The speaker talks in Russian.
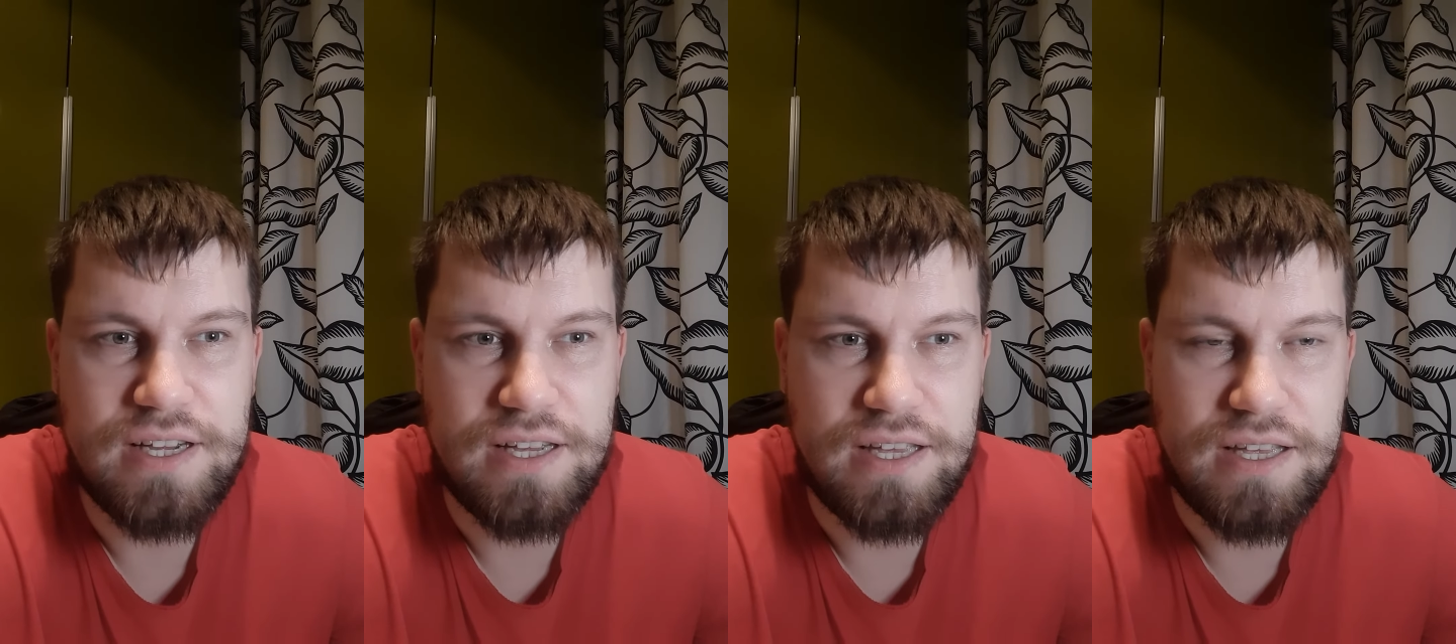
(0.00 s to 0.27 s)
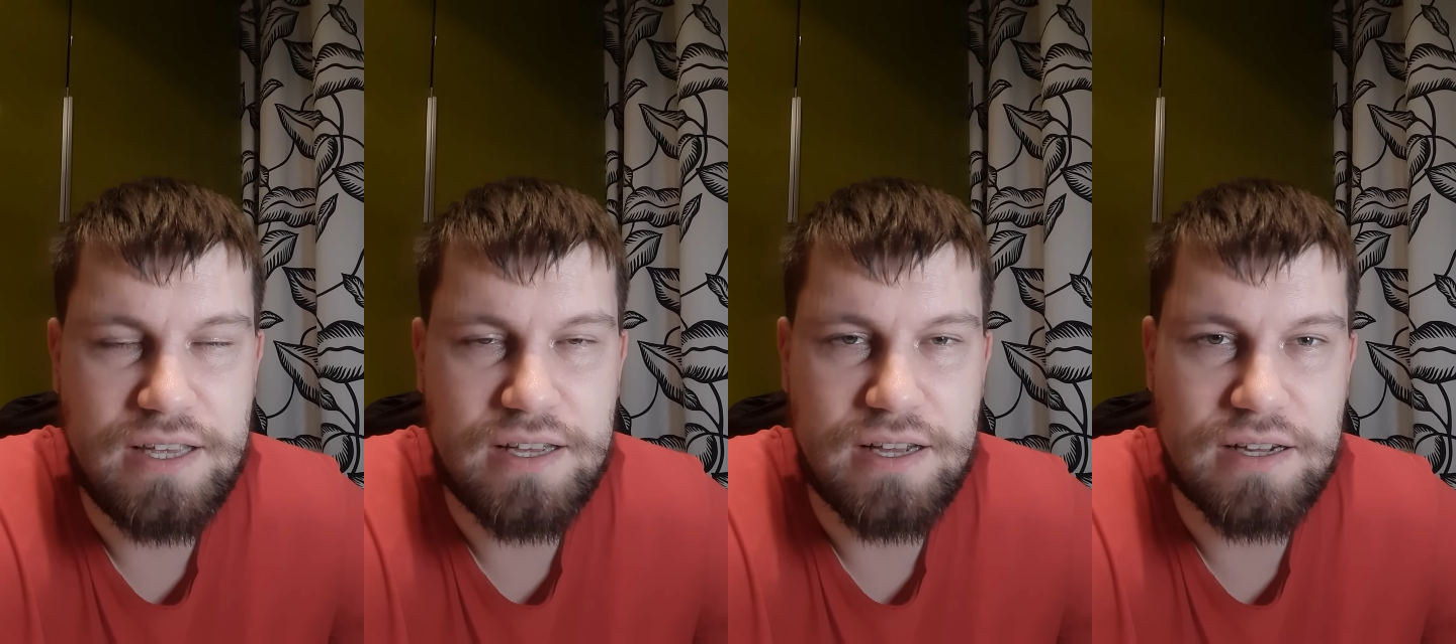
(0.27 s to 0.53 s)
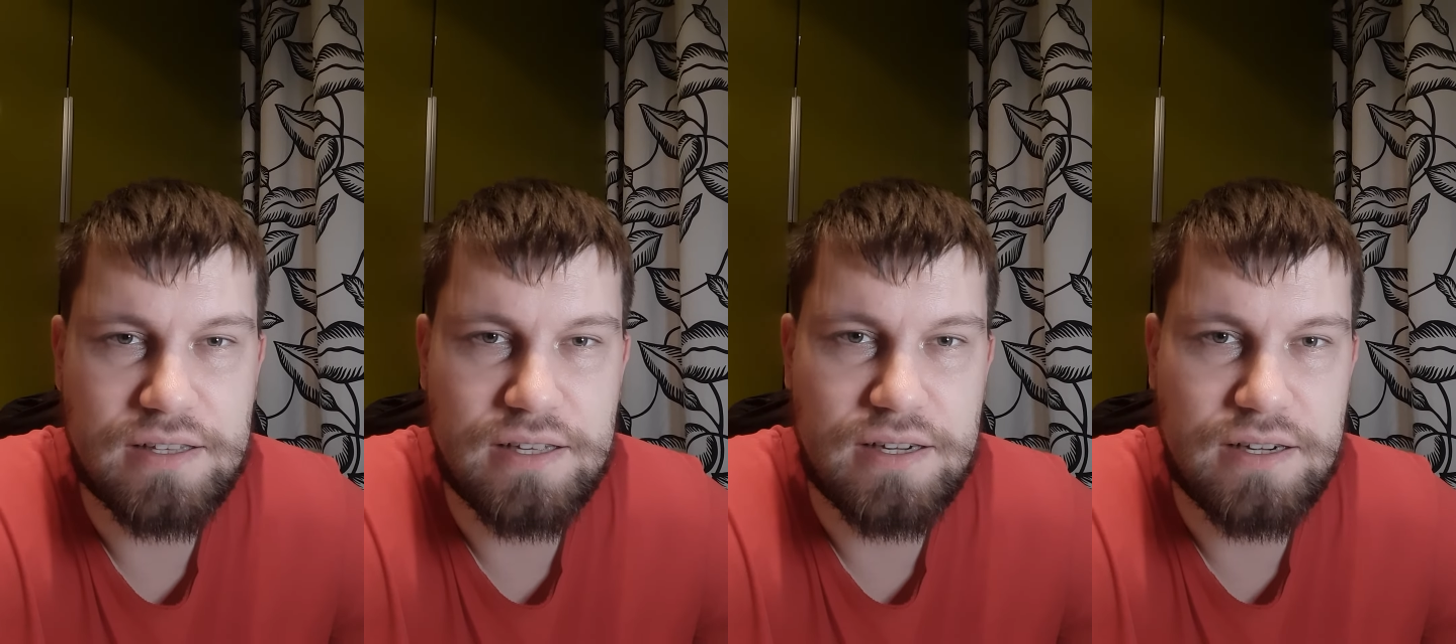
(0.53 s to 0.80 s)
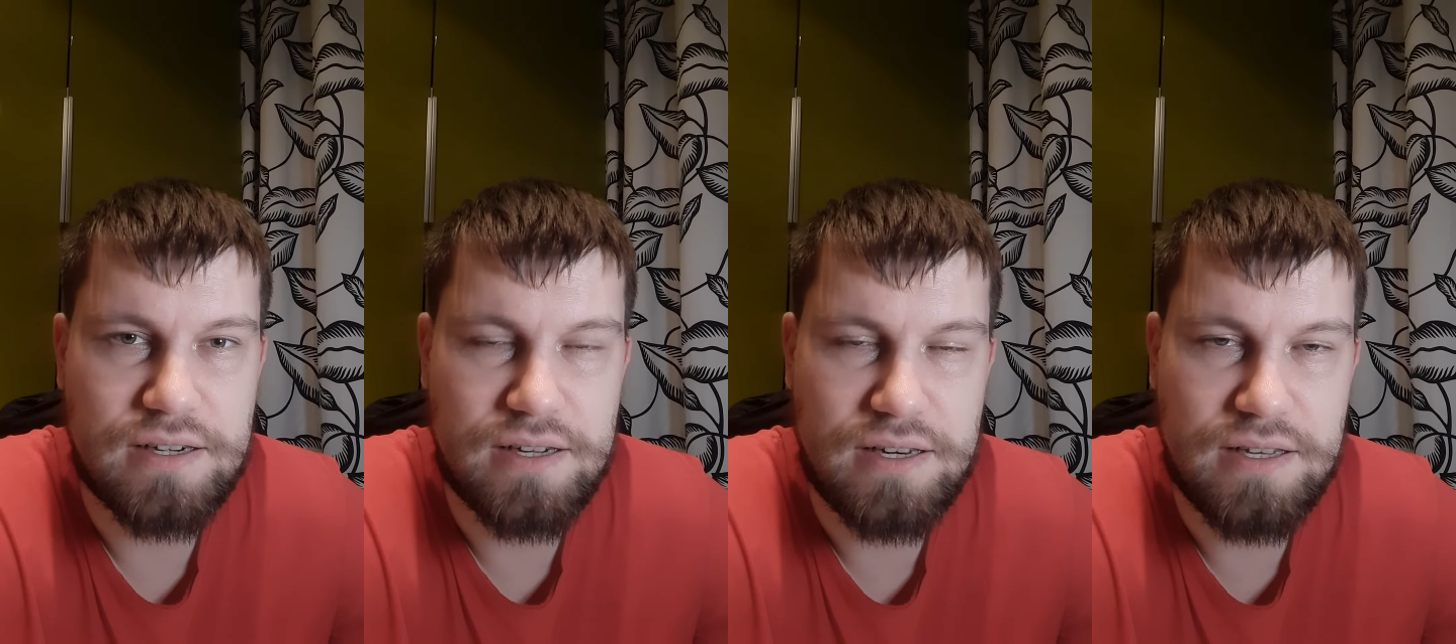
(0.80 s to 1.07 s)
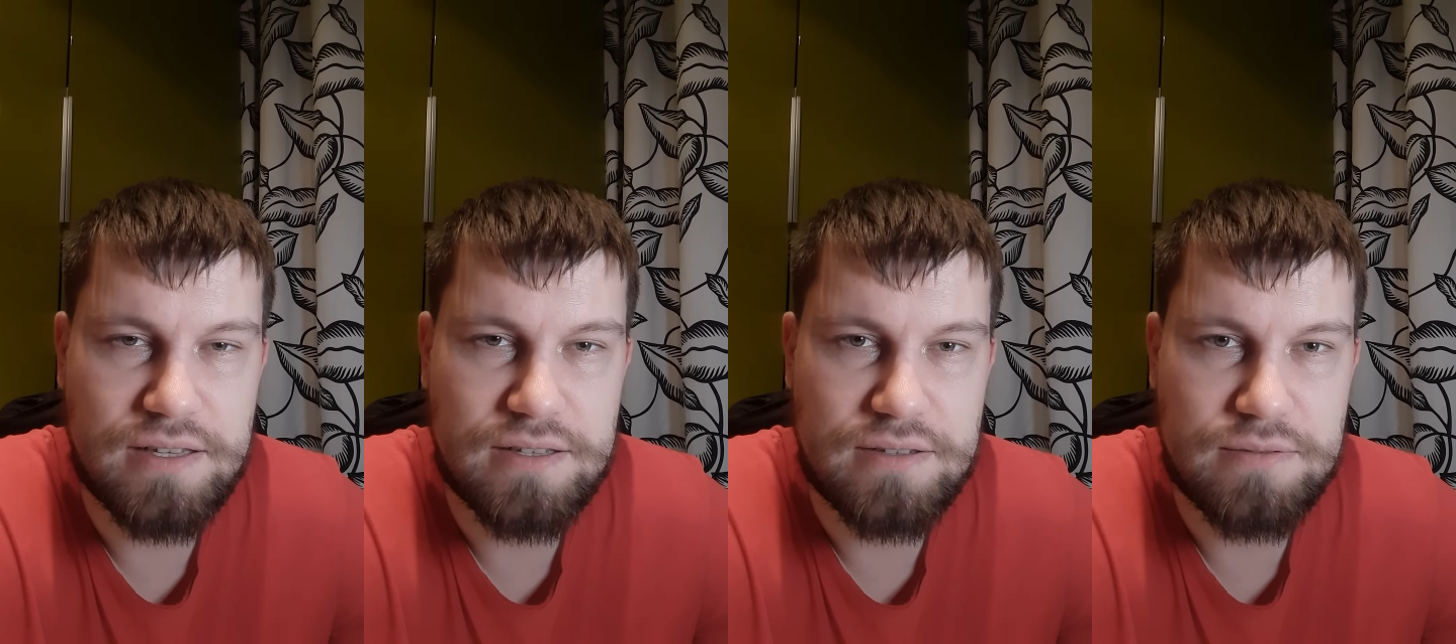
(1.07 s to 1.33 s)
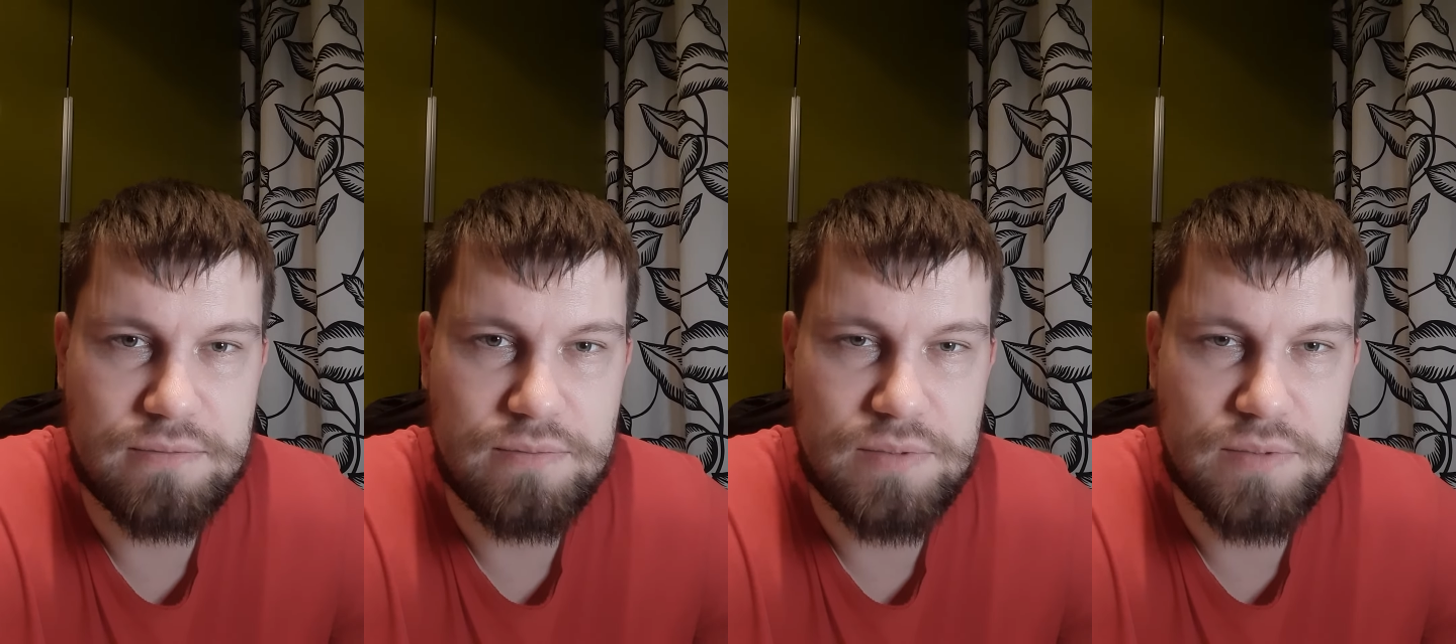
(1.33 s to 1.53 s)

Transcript: И когда клиент